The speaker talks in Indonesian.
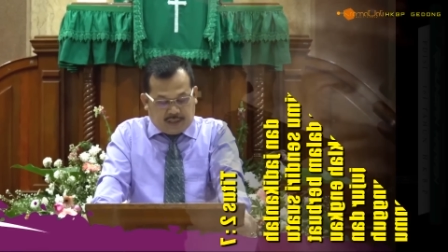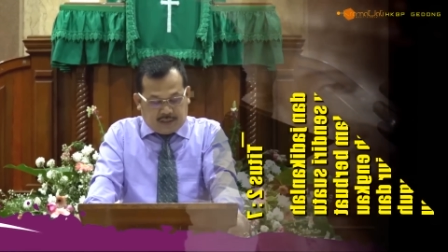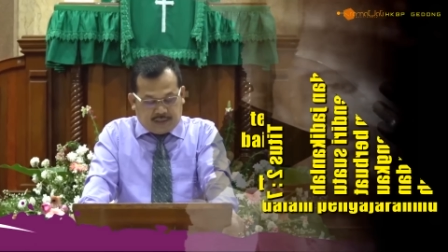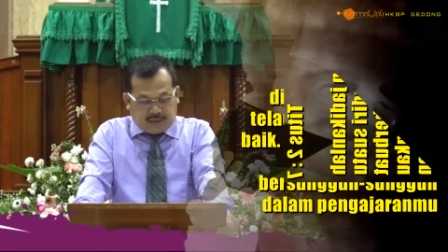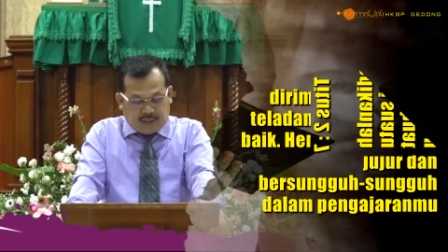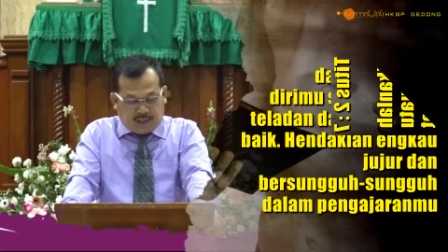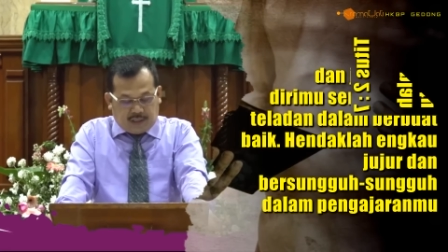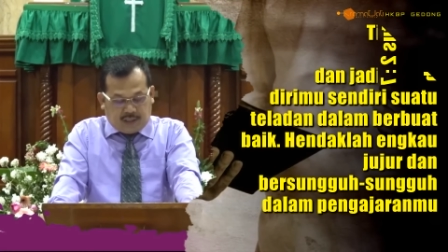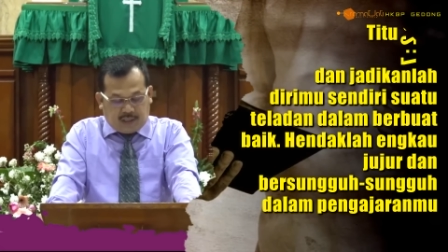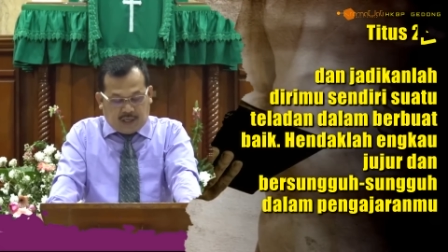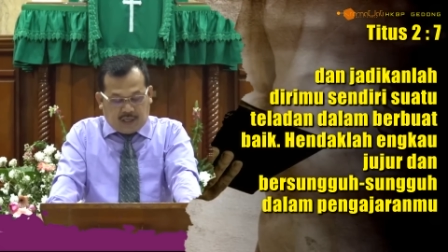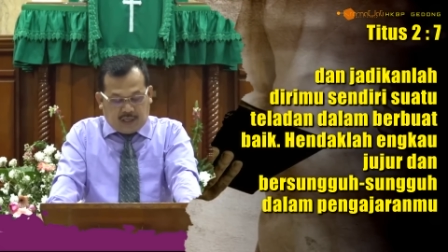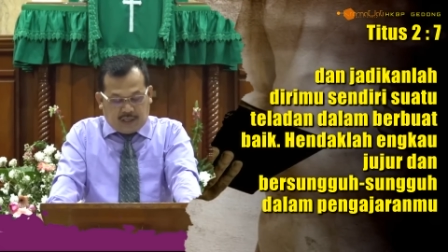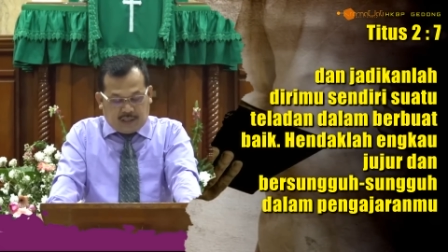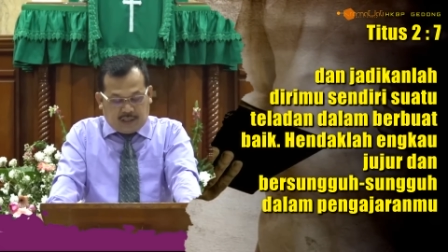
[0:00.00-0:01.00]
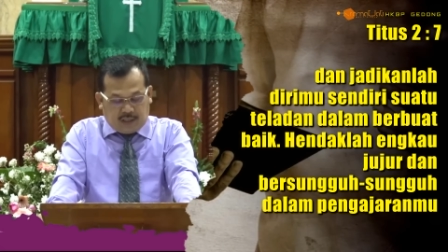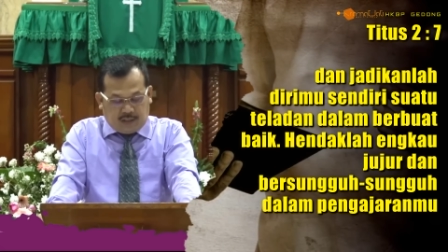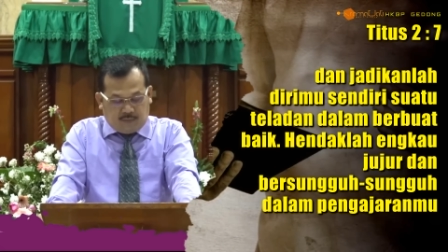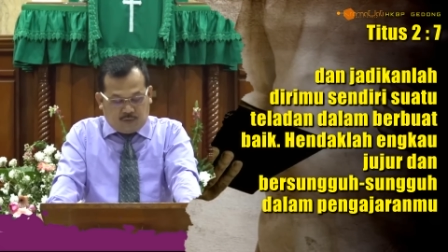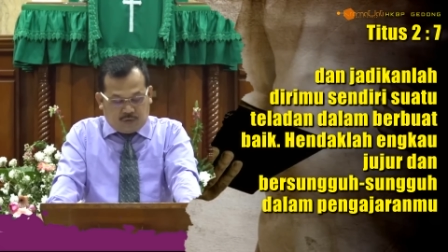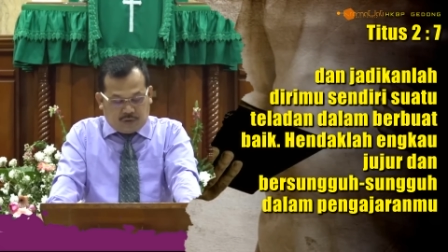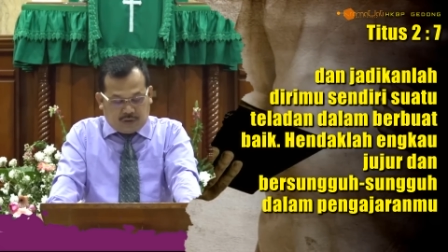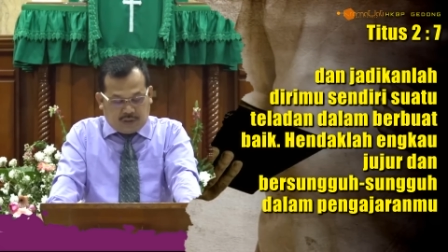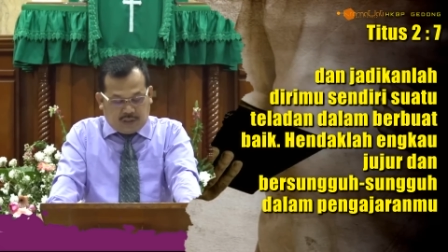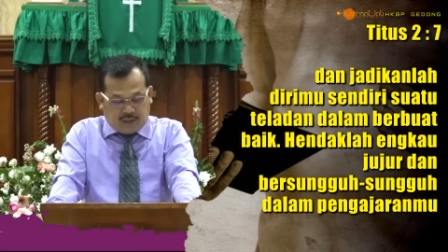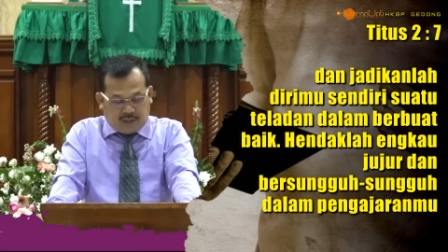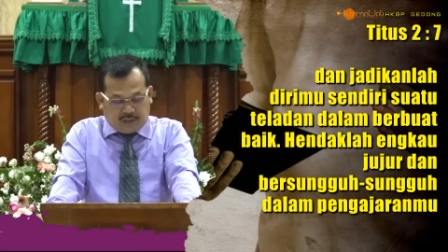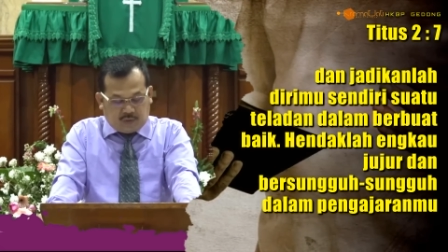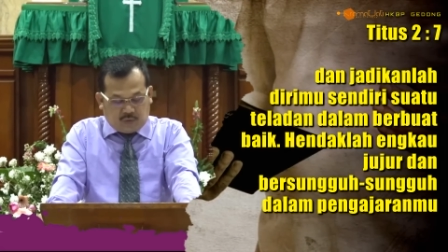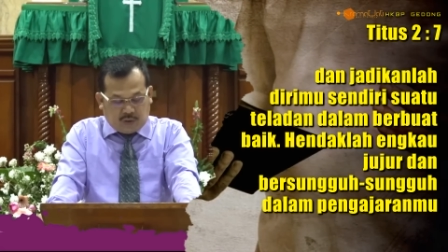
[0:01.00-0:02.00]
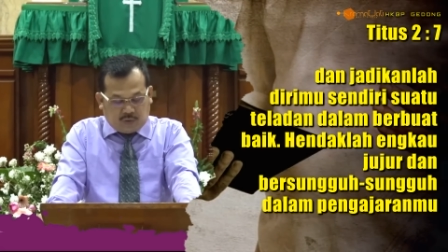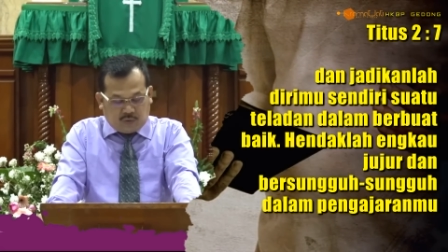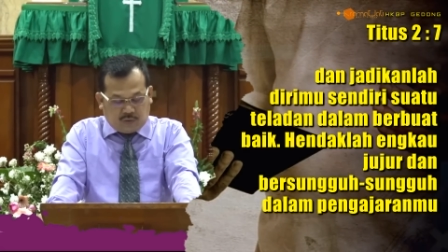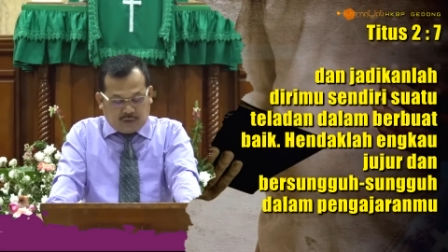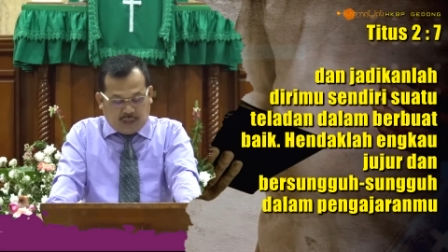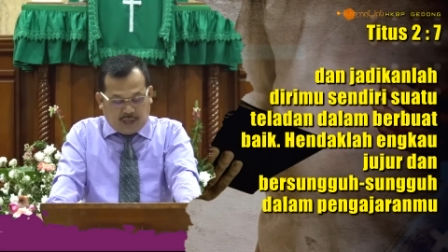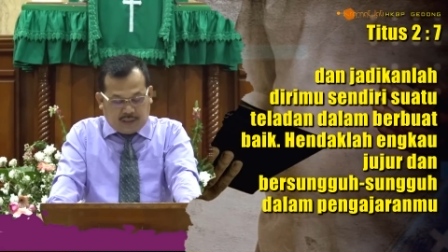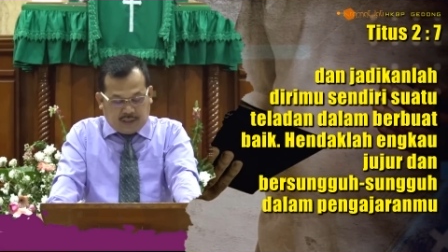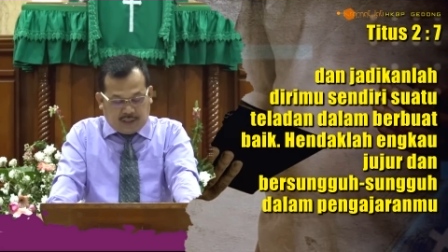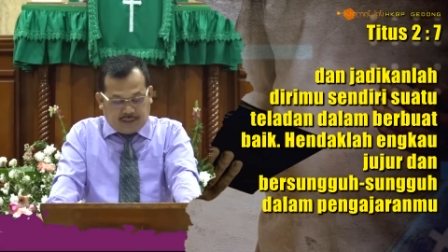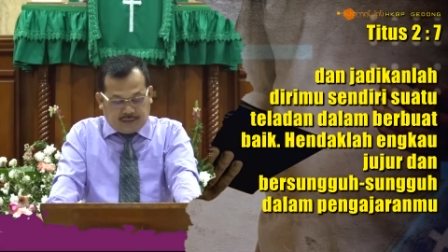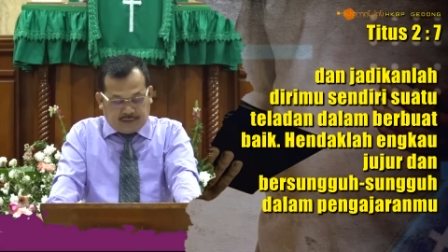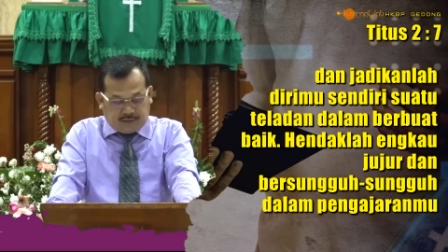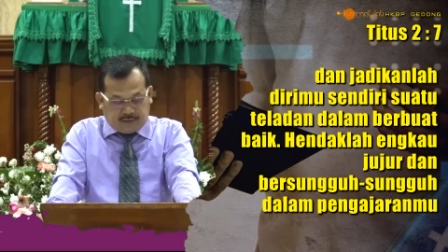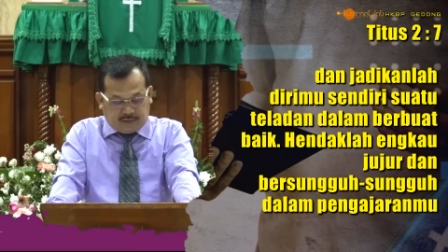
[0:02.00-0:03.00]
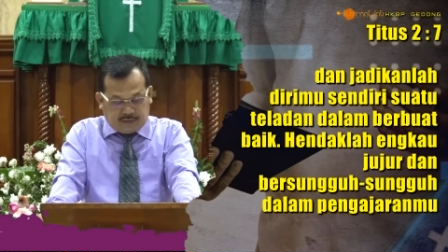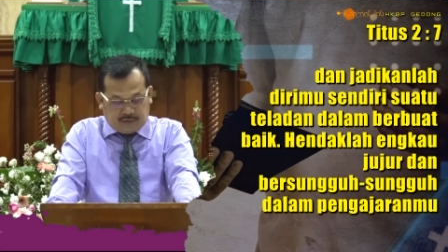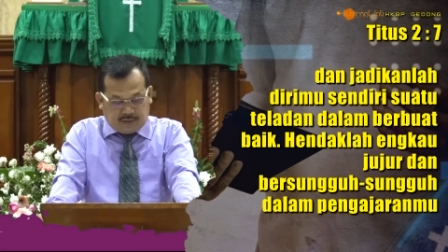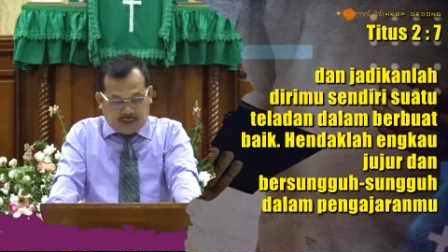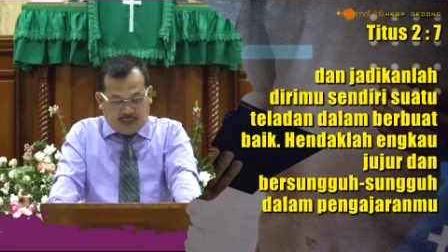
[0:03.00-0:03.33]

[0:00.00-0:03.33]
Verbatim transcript: dan jadikanlah dirimu sendiri suatu teladan